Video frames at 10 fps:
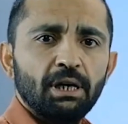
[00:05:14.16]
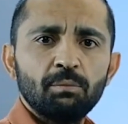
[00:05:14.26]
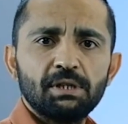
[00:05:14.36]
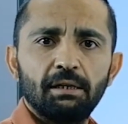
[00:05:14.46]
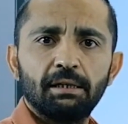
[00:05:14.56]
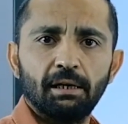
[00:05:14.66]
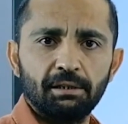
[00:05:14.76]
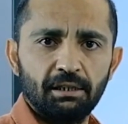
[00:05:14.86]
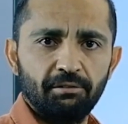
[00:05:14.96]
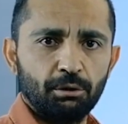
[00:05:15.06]
dönemsellik
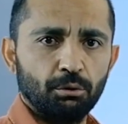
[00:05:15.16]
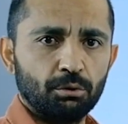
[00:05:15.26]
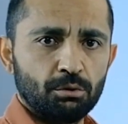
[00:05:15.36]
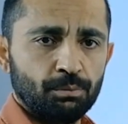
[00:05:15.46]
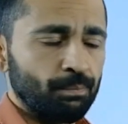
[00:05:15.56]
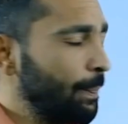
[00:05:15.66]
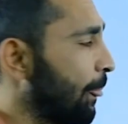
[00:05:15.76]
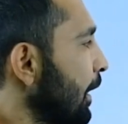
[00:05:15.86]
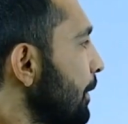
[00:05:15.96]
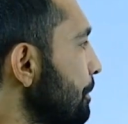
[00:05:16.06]
adını veriyoruz.
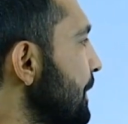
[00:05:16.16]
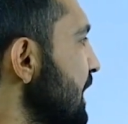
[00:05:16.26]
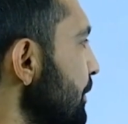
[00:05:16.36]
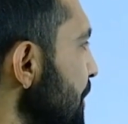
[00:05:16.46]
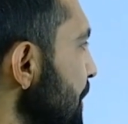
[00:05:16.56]
Bizim